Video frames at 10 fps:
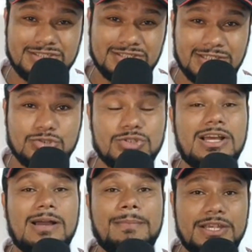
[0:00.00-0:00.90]

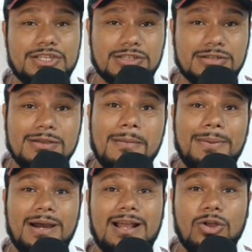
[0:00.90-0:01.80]
justamente
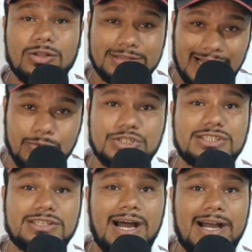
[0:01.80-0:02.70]
para lotar o
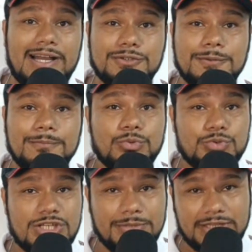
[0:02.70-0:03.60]
estádio. O
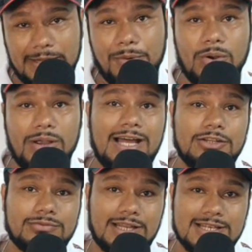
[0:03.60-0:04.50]
time está empolgado,
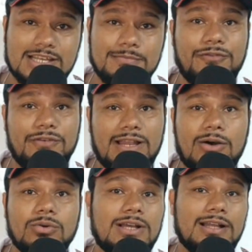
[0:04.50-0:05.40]
está na
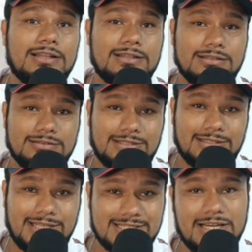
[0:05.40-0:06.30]
semifinal da,
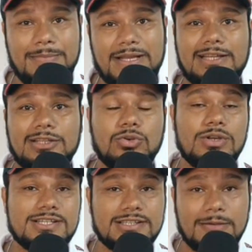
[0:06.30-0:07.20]
Taça
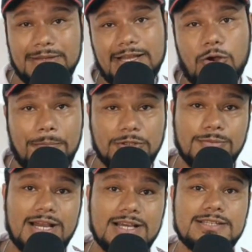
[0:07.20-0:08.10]
Libertadores e também da Copa do
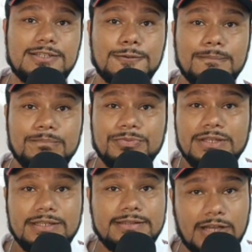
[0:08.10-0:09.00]
Brasil.
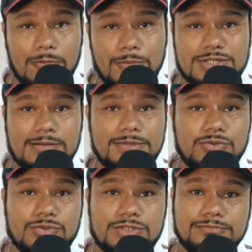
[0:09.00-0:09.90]
Então, meus
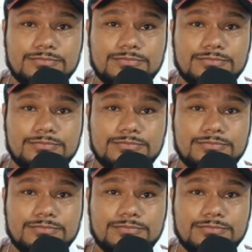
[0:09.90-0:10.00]
amigos,